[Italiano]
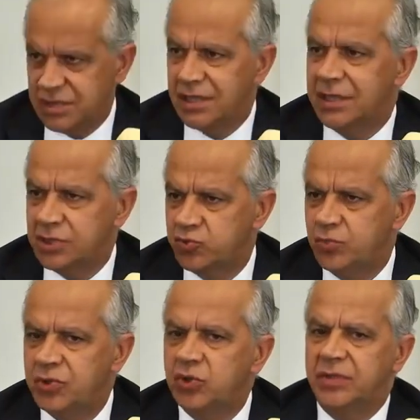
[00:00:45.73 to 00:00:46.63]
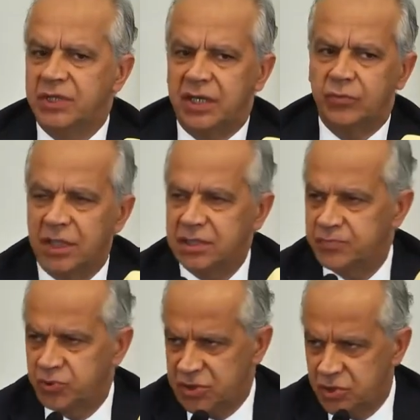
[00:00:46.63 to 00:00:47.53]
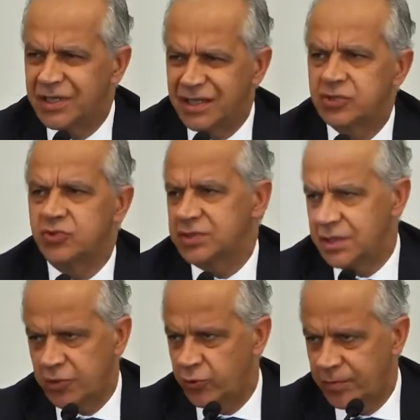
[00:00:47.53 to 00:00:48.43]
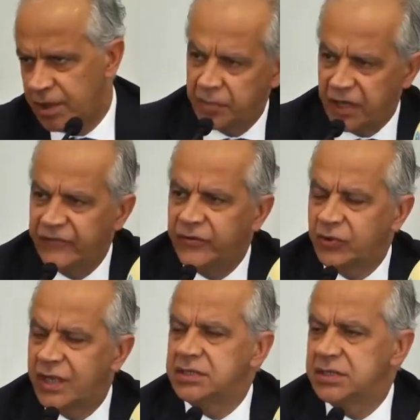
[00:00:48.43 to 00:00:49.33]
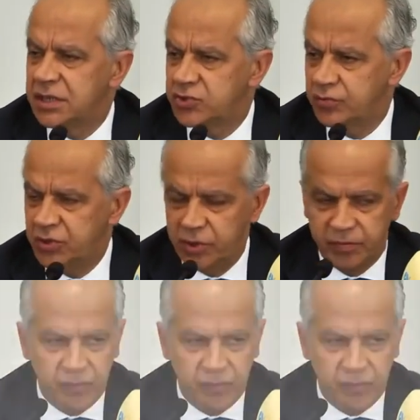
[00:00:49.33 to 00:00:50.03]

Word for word: Sin da subito metteremo a disposizione delle risorse da Roma per affrontare sin da subito il